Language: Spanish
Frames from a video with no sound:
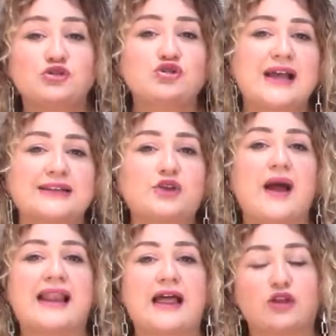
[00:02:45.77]
su santo
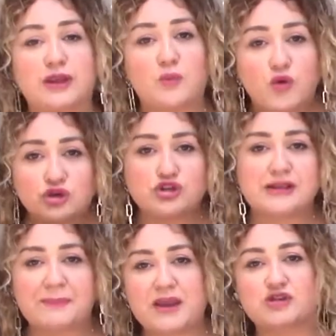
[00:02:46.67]
al lado de muchos
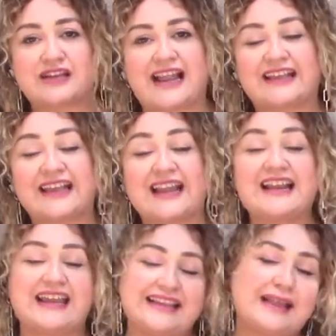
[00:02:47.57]
amigos que la
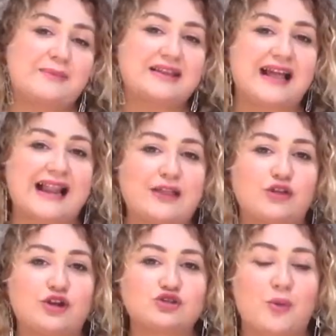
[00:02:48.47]
quieren y también al lado
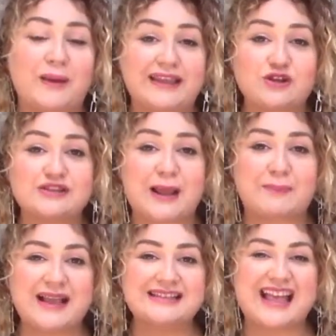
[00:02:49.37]
de los compañeros de la
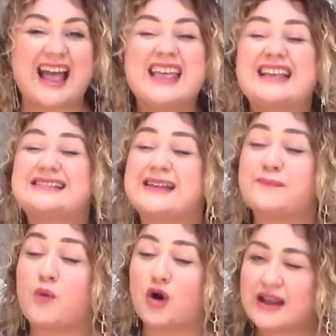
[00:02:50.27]
prensa. Se
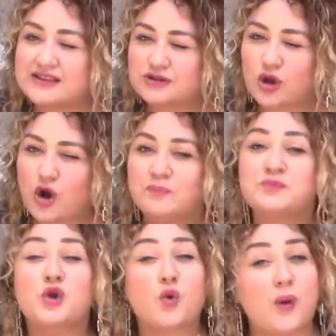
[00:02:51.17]
molestó
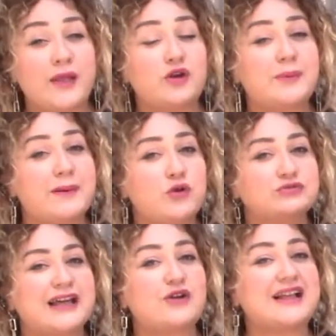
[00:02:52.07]
cuando le
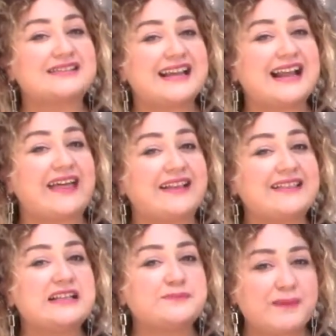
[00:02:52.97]
preguntaron acerca del
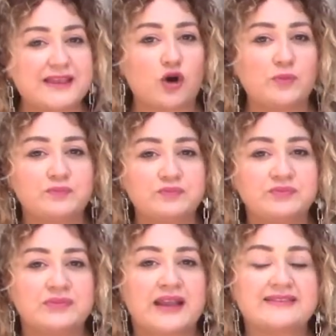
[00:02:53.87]
despido
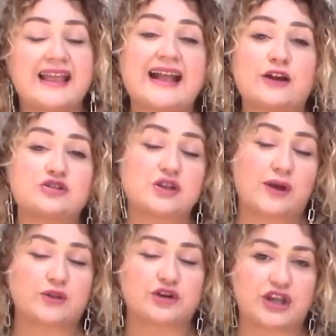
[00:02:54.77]
de Carlos
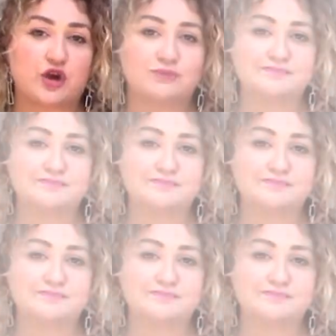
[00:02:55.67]
Eduardo Rico.